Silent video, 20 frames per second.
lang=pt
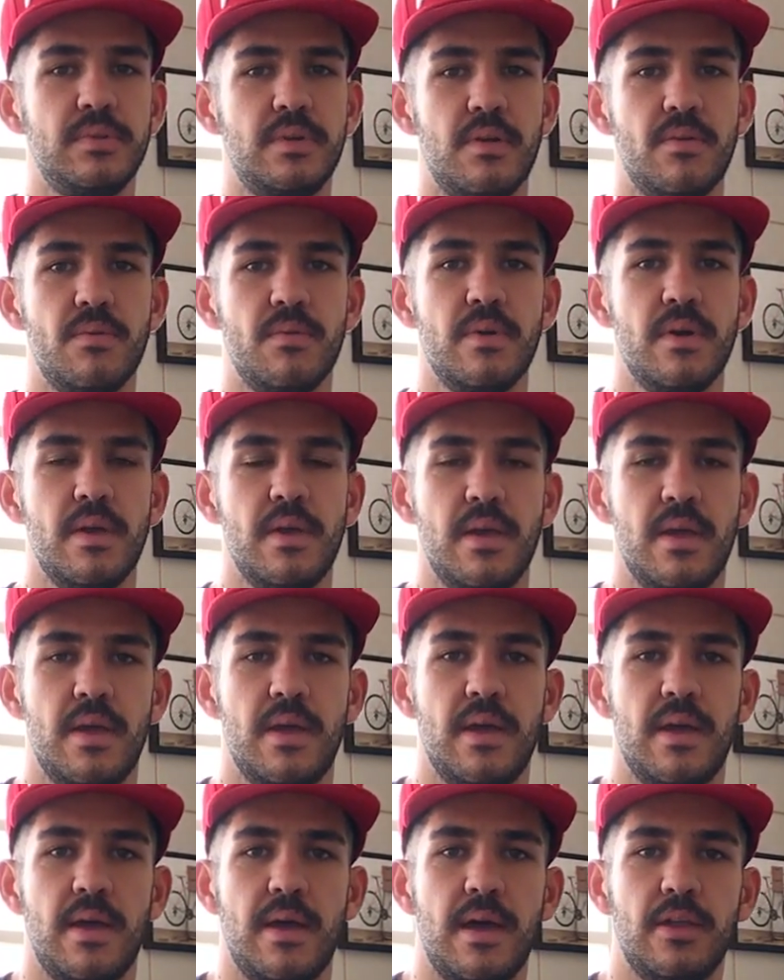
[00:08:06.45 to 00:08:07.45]
Então,
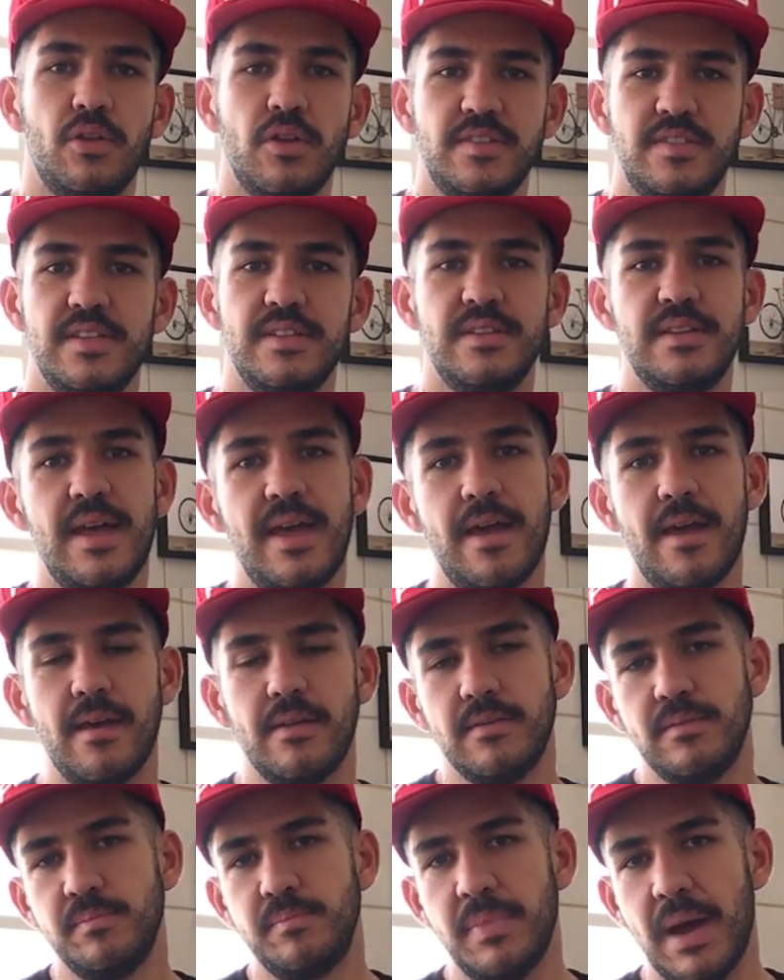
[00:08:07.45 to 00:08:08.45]
é, a nossa
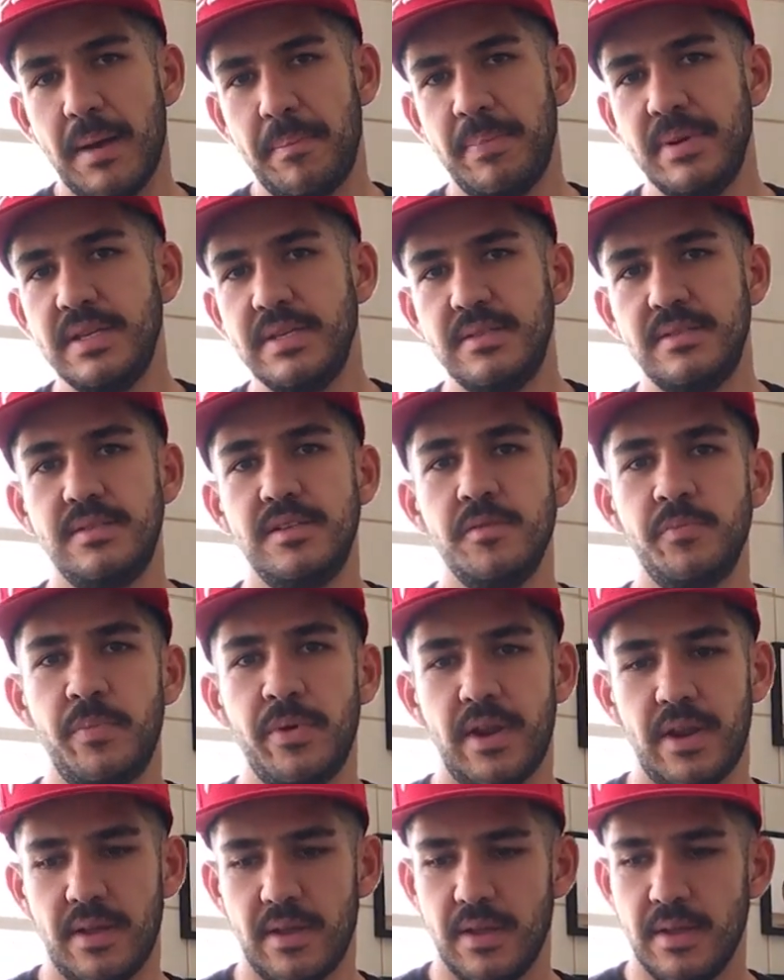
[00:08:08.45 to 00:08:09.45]
ideia a
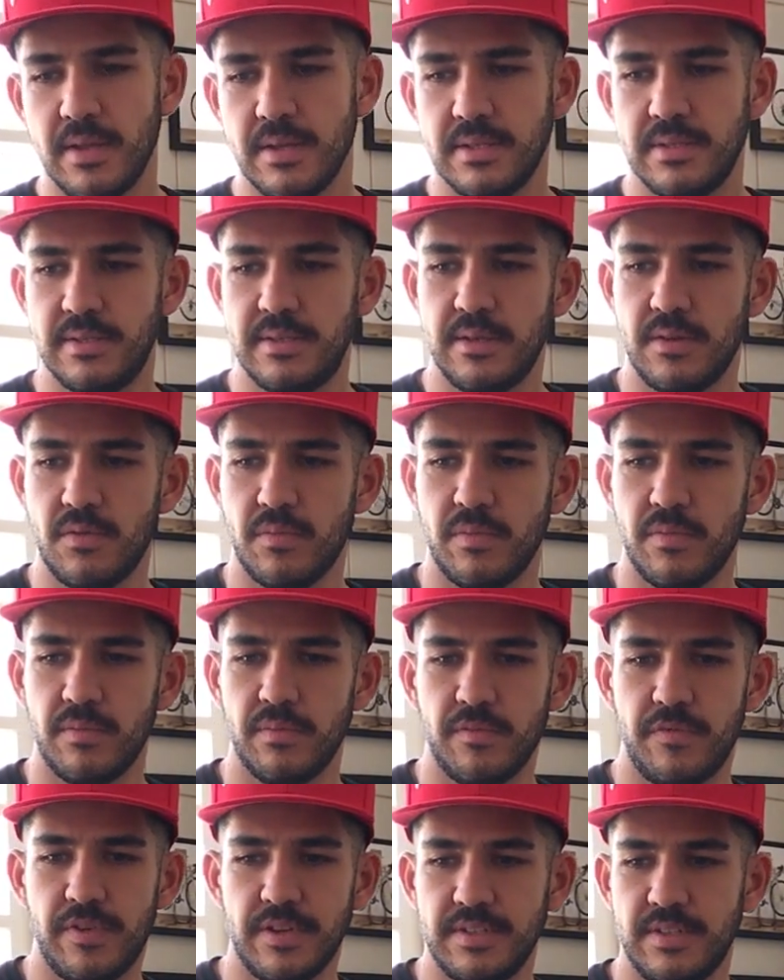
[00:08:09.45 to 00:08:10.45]
princípio era ser
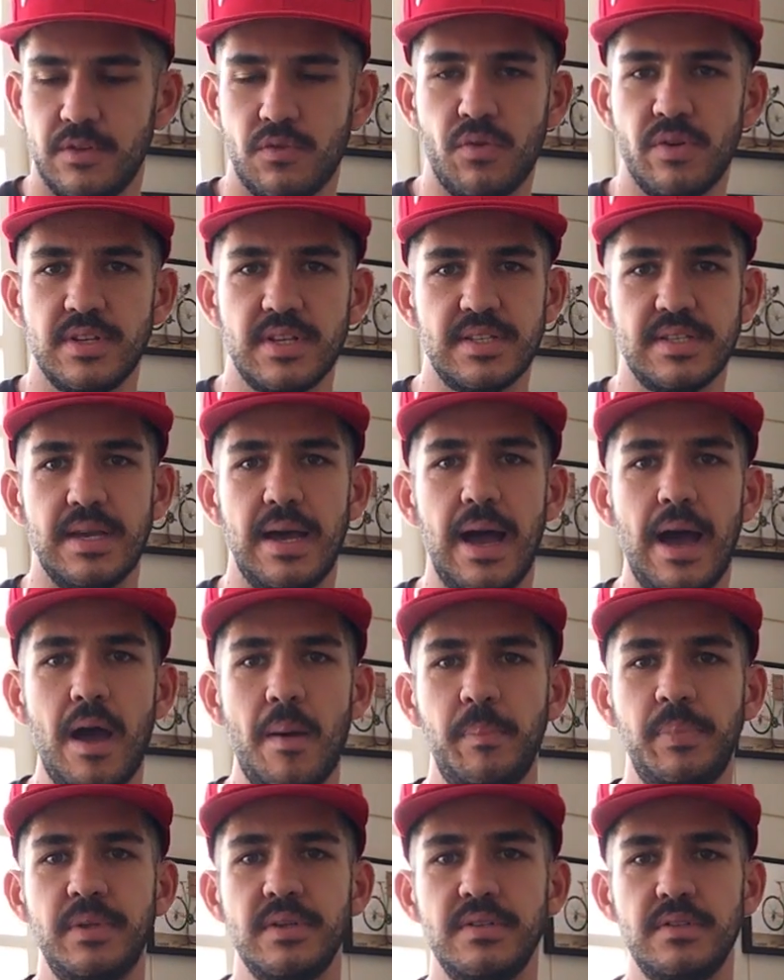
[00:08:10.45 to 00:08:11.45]
um fazer coisas
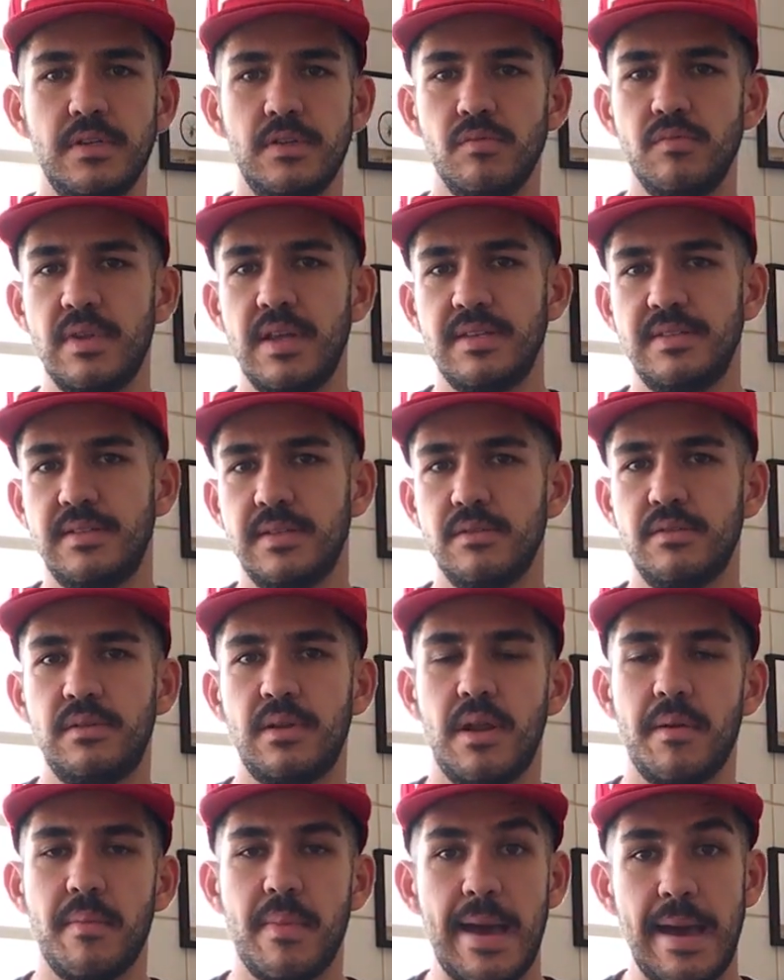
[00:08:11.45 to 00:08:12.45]
rápidas e que não desse tanto
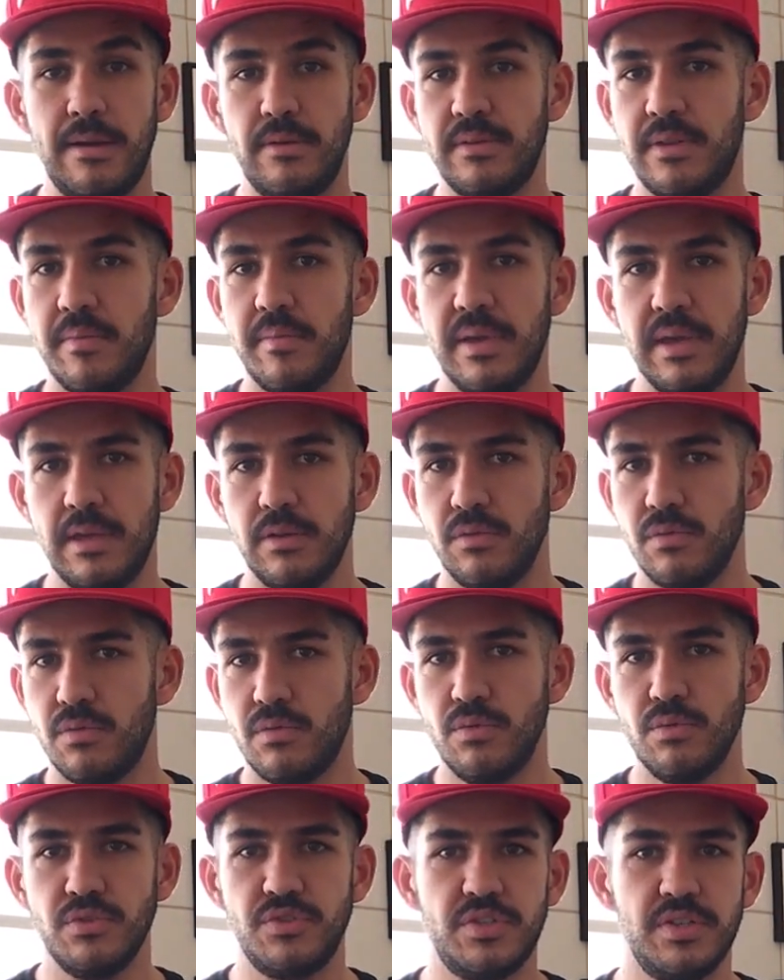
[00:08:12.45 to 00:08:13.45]
trabalho, também que não
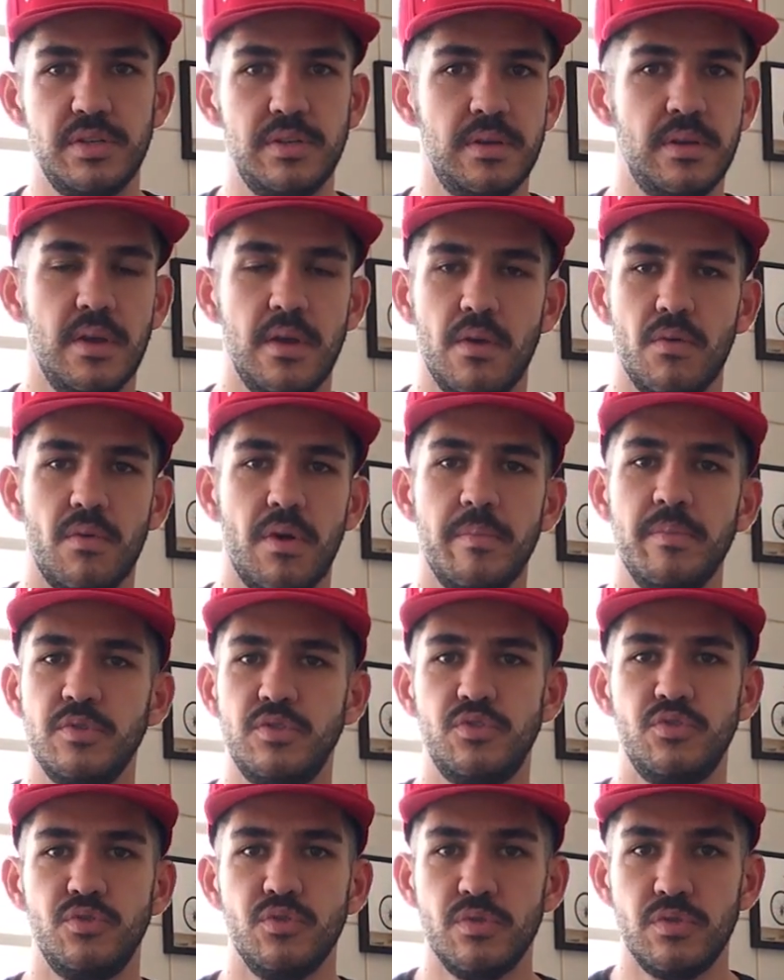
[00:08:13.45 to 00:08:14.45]
custe um
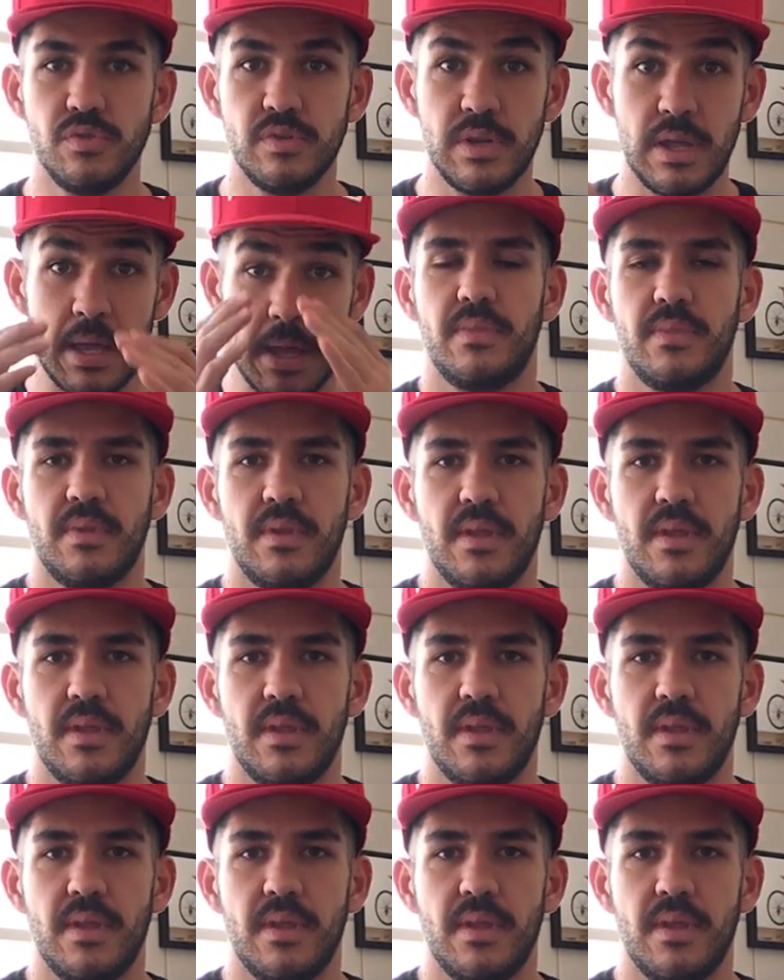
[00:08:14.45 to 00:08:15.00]
absurdo, né?